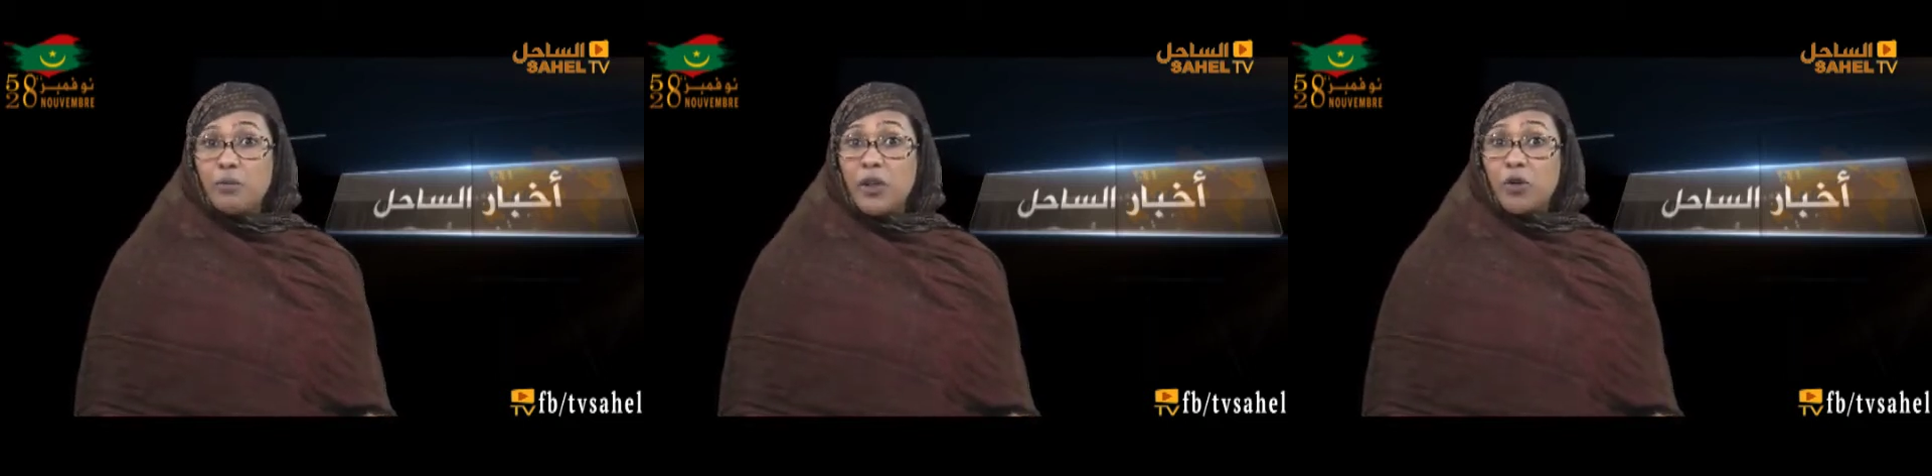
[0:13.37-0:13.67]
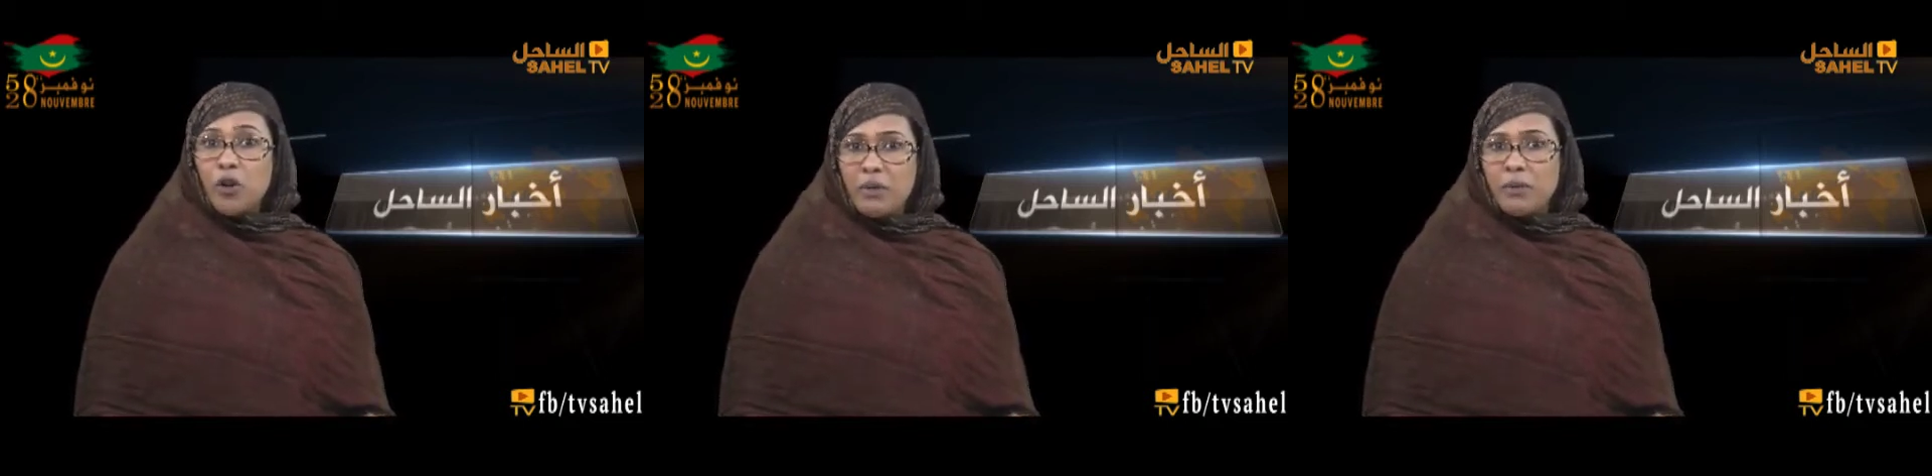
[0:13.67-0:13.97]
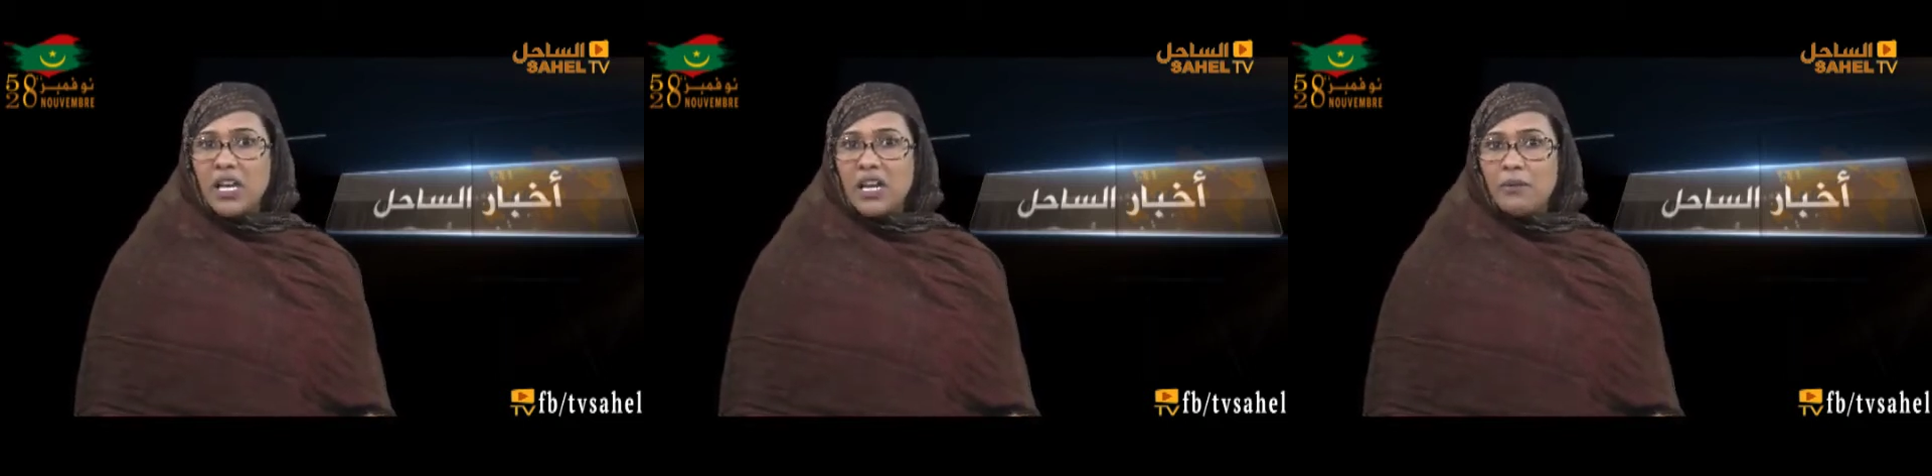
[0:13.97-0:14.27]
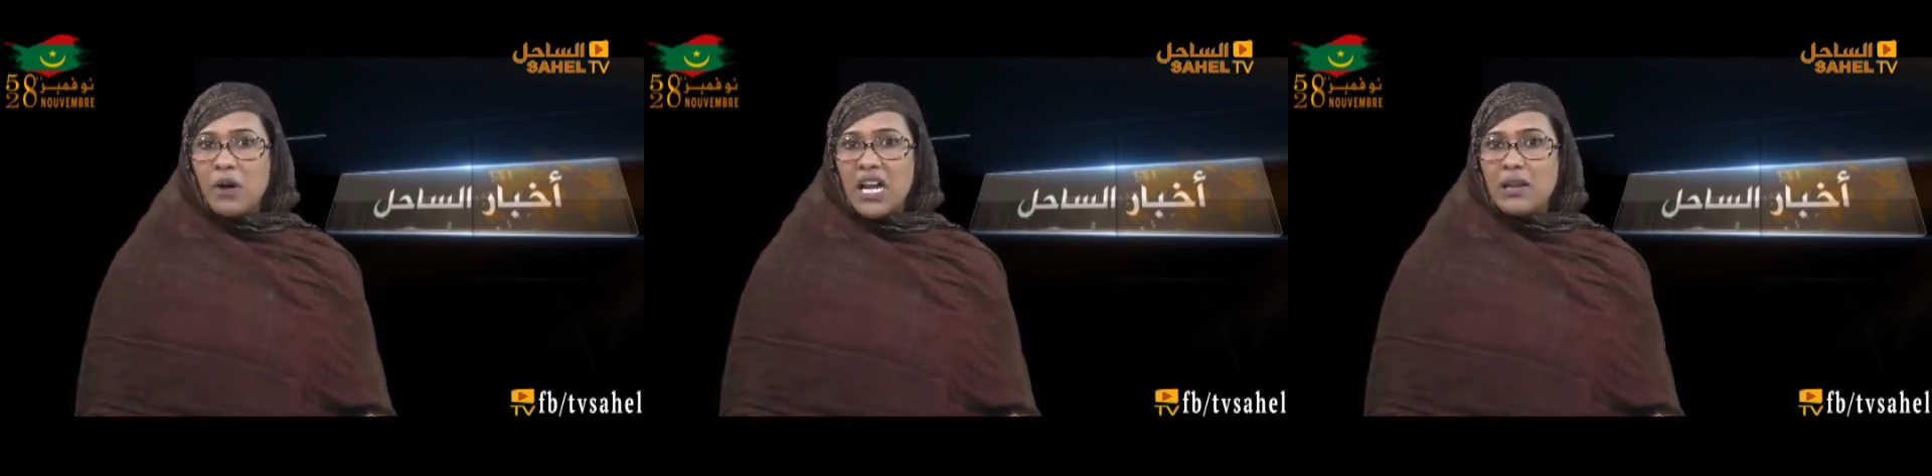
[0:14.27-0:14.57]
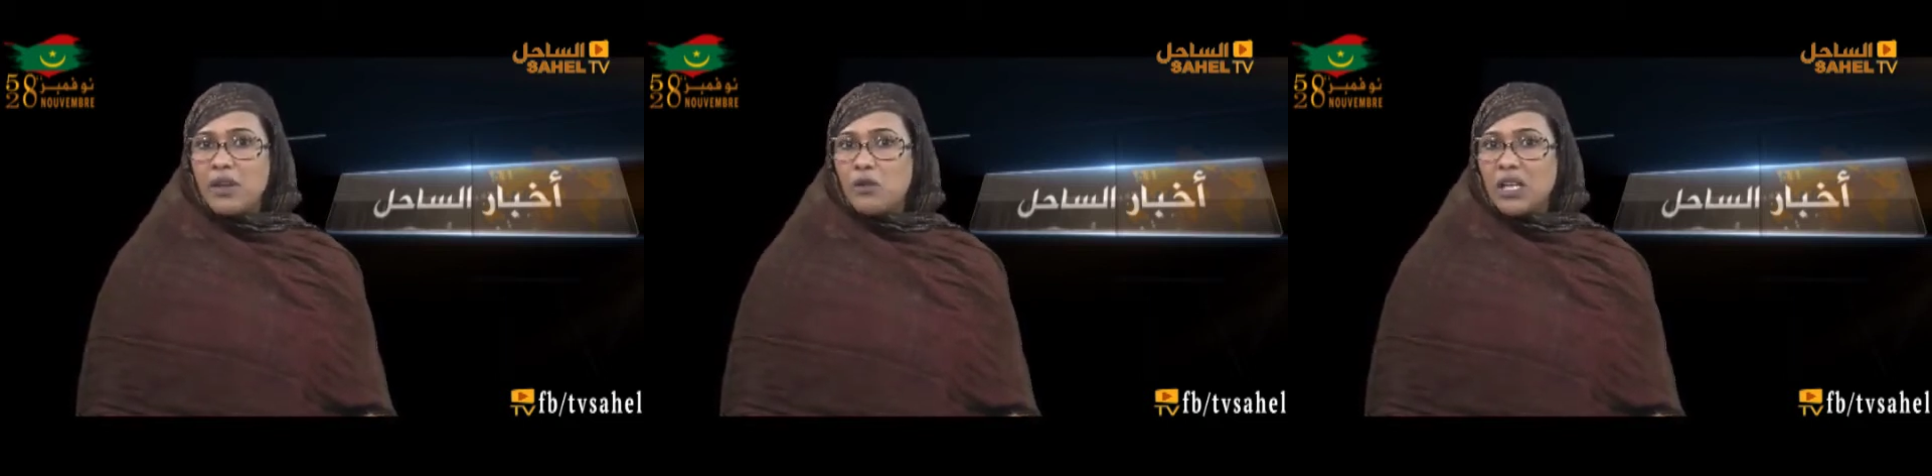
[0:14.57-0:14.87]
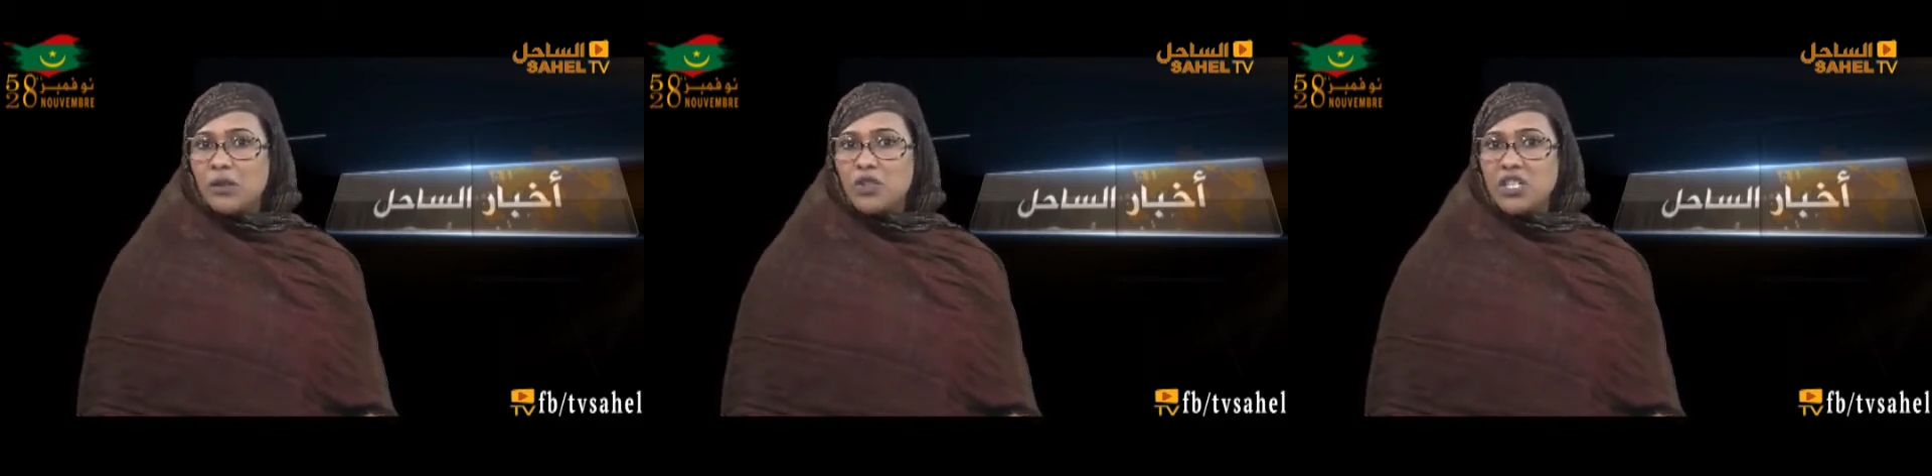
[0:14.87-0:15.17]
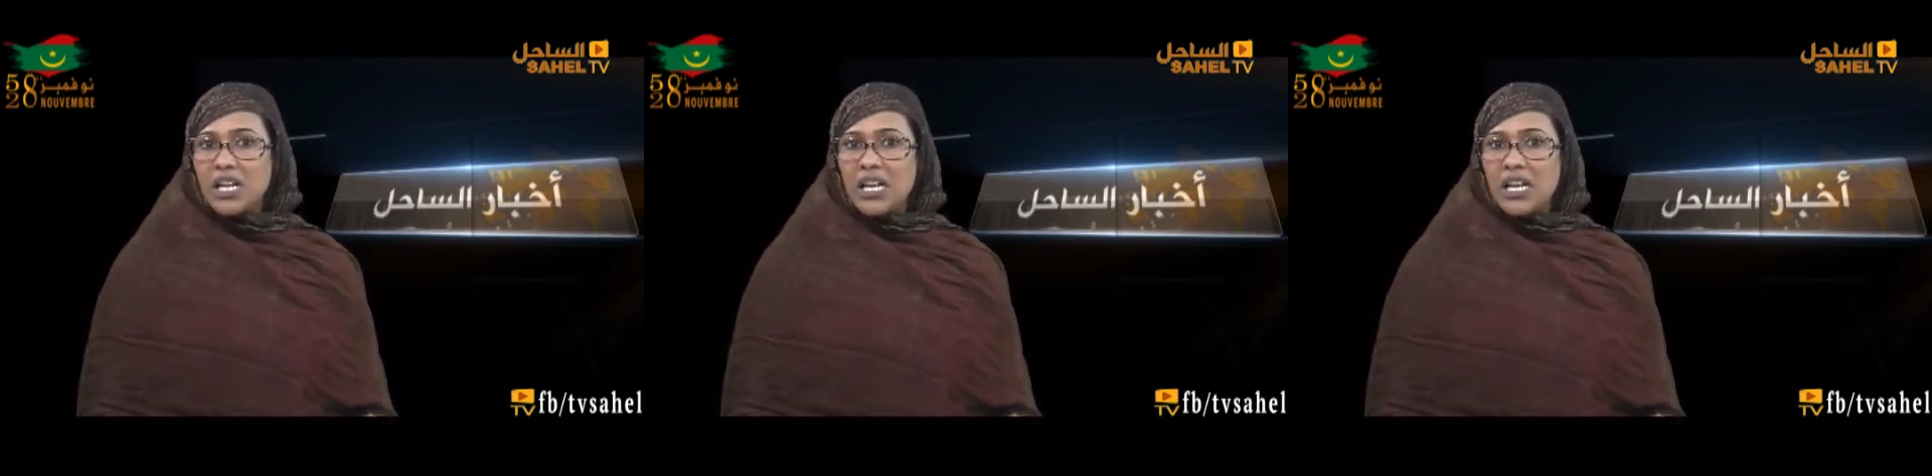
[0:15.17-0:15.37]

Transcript: بالرغم من أن المعلم يعد الجسر